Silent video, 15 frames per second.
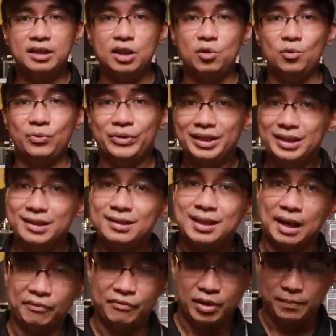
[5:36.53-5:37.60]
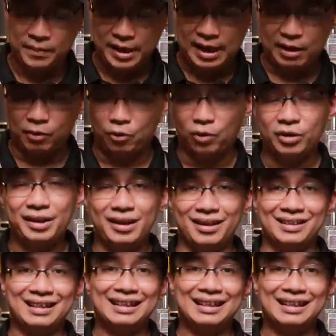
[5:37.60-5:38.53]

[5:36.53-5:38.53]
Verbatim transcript: chịu thì sản phẩm nào có thể